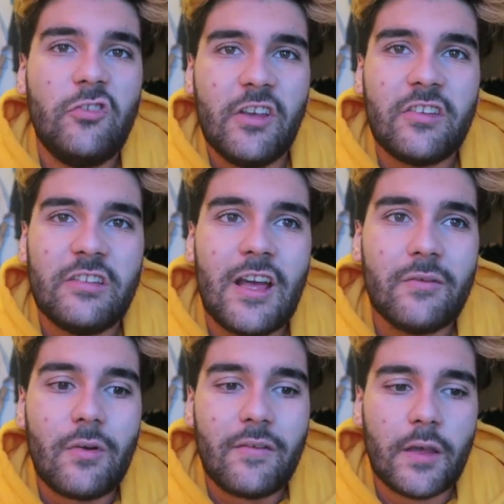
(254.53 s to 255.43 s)
Ils cherchent à
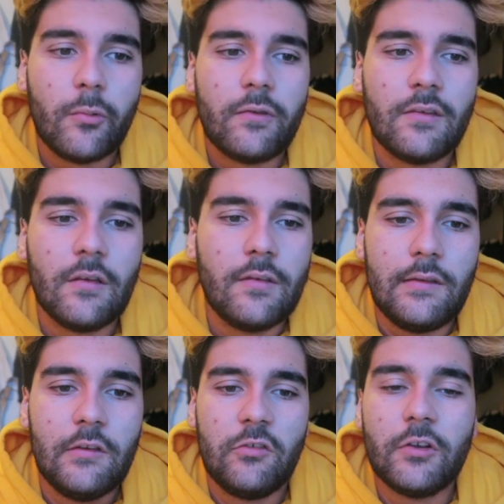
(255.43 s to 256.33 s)
avoir vraiment ces,
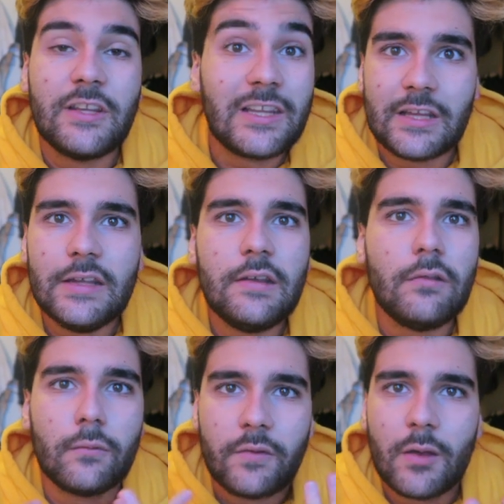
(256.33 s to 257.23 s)
gens qui crient,
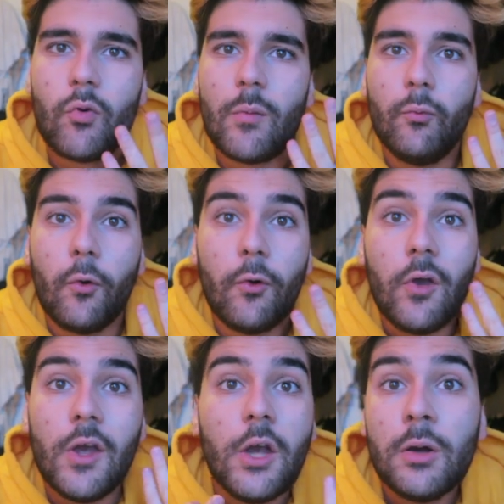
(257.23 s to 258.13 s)
qui sont vraiment
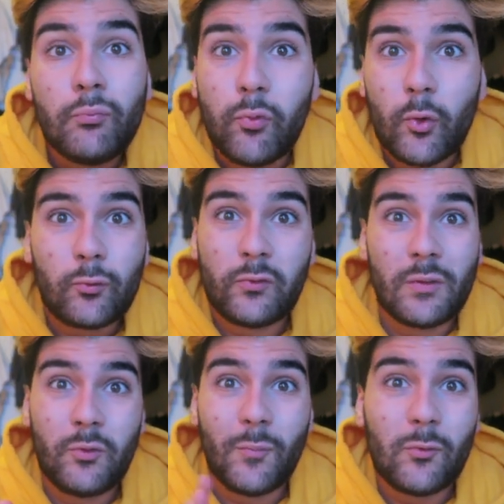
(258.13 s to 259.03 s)
amoureux pour tout
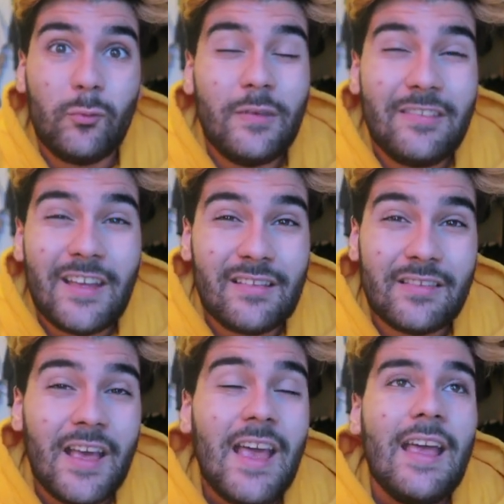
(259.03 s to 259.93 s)
simplement du business.